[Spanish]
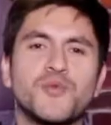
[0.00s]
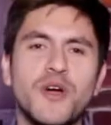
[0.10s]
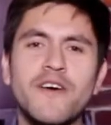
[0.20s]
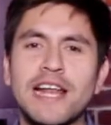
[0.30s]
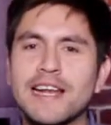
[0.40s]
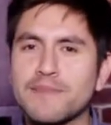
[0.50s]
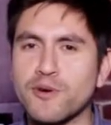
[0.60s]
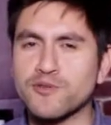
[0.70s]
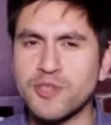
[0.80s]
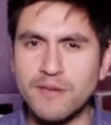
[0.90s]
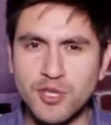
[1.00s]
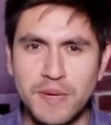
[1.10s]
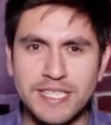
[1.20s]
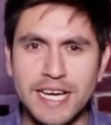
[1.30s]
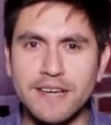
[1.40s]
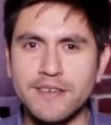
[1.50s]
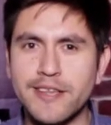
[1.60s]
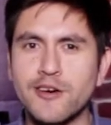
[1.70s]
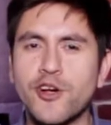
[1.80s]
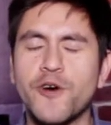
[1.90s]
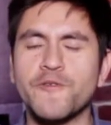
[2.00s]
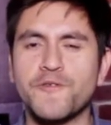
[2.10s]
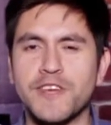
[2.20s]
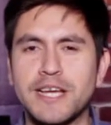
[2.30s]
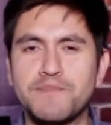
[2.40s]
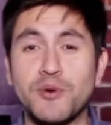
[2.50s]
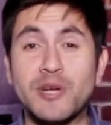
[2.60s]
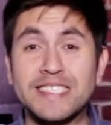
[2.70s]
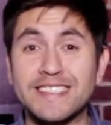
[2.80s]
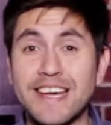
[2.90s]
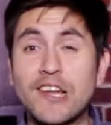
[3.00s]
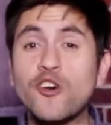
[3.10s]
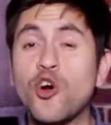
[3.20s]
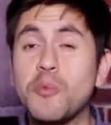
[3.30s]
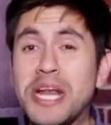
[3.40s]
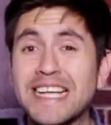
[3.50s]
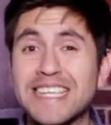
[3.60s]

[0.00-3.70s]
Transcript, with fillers: prueba la reproducción automática de videos con fines publicitarios como en la